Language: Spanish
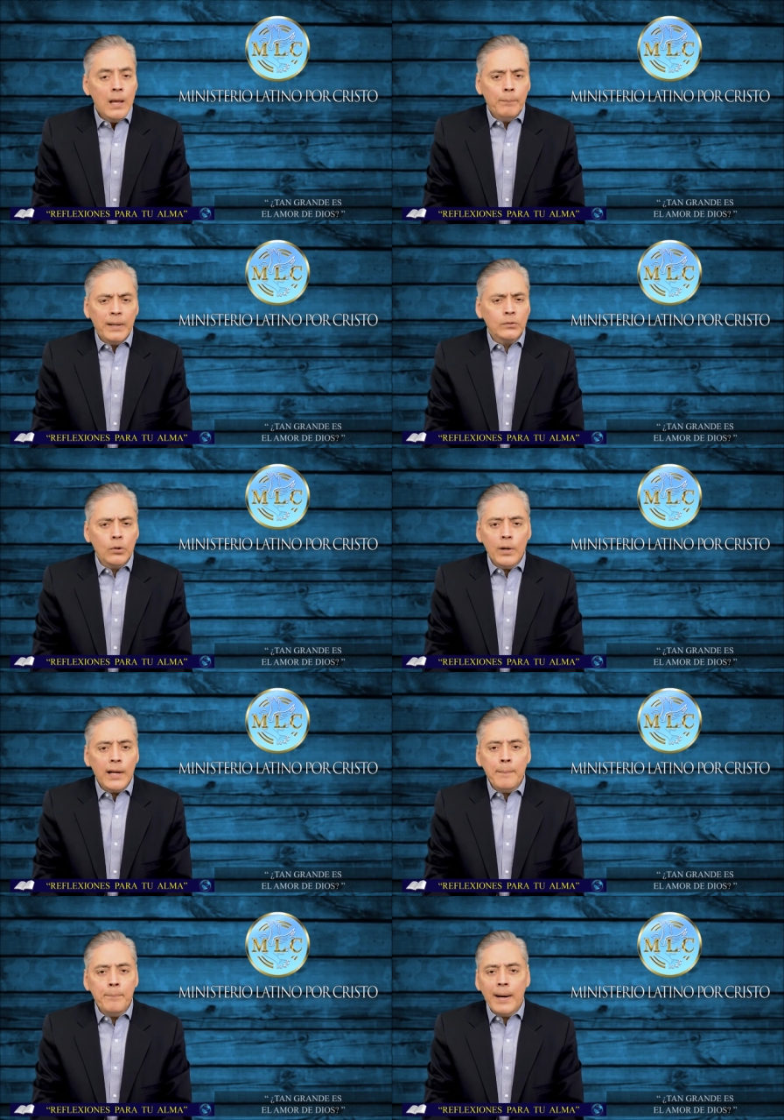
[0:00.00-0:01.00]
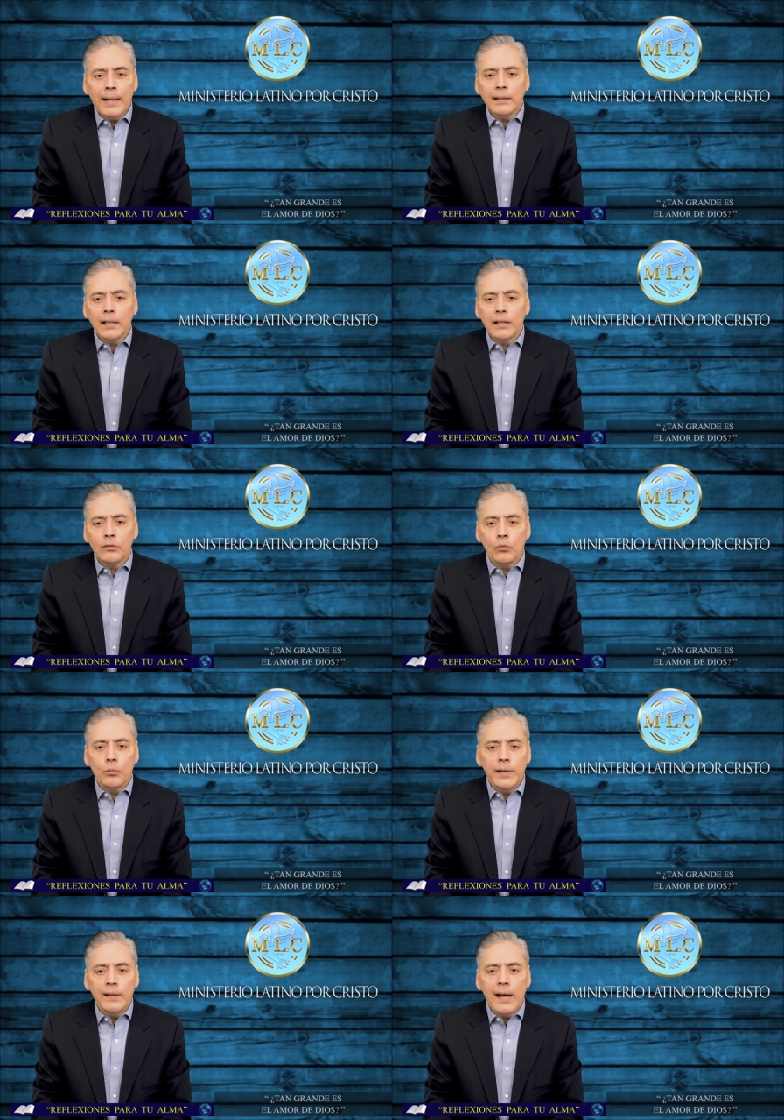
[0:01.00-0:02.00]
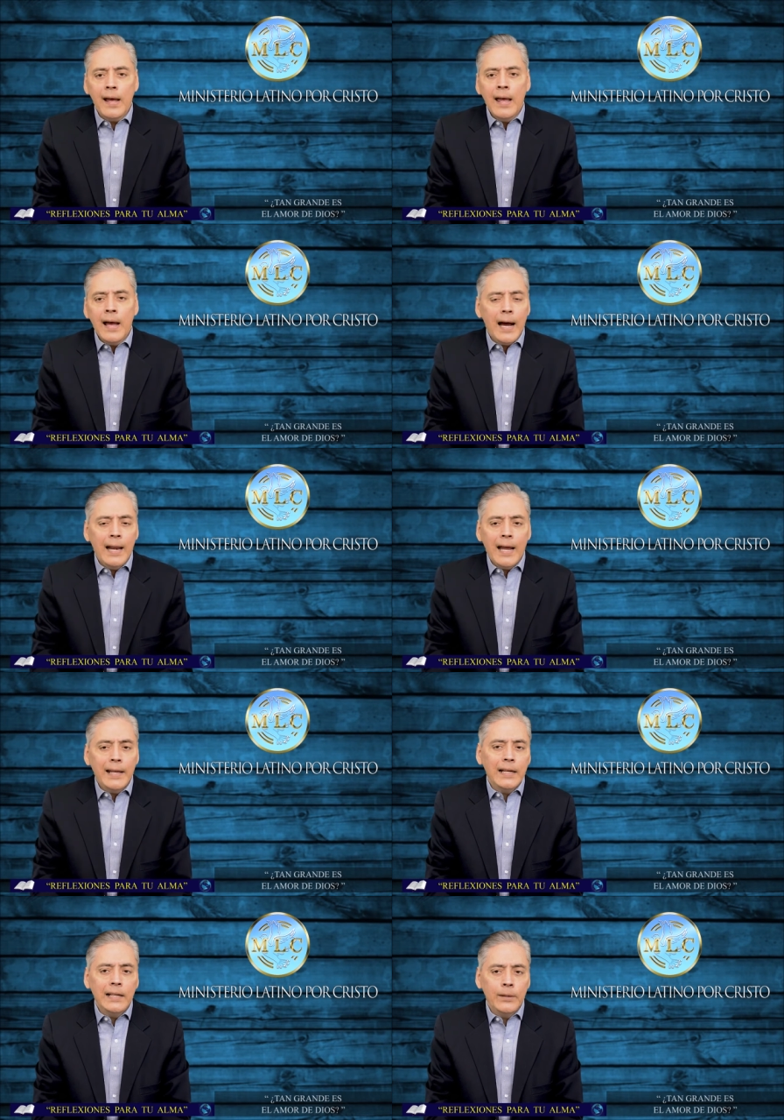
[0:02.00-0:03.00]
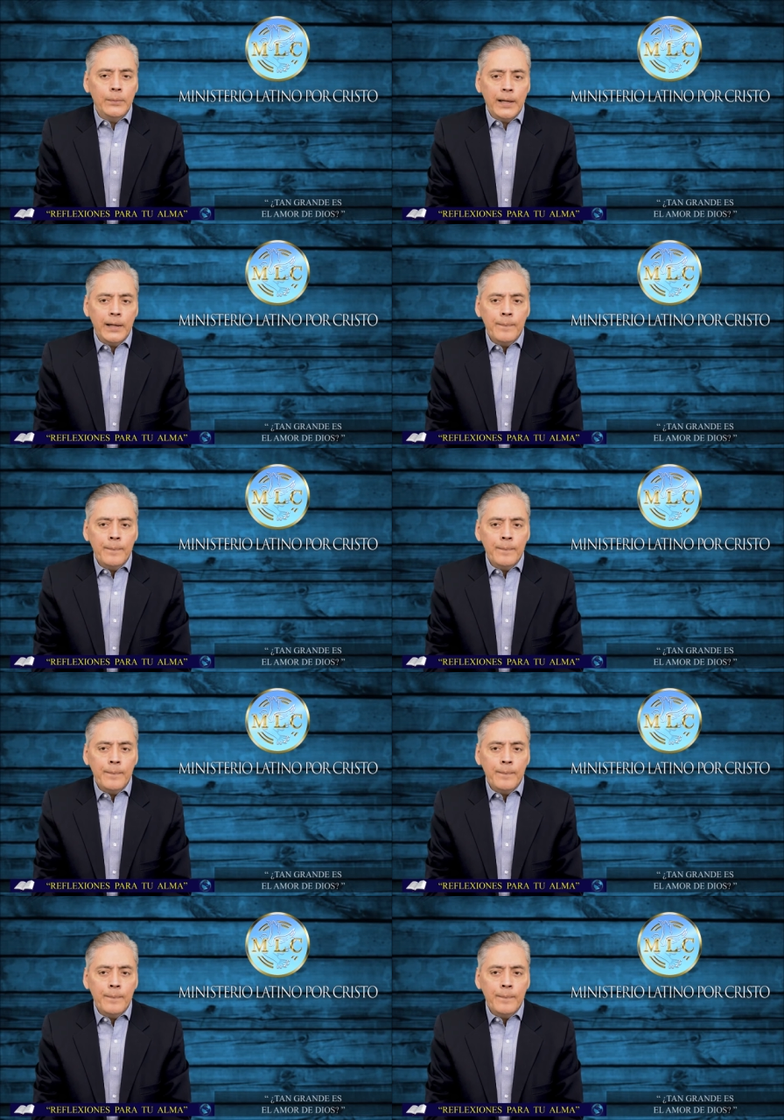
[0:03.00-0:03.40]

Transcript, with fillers: Pasó gran parte de su vida al aire libre,